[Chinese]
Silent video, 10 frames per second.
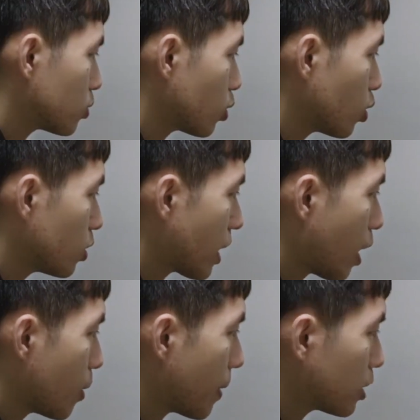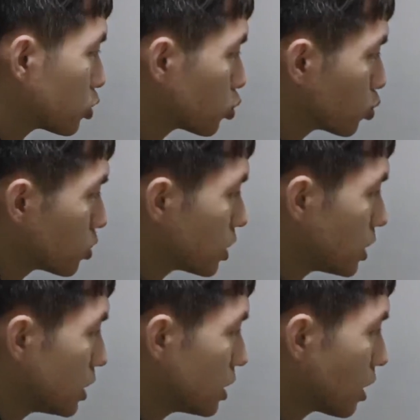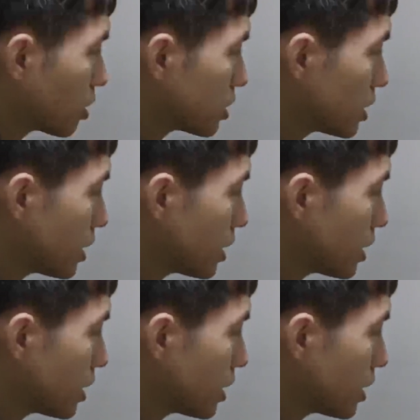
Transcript: 您不懂得如何运用 AI 工具，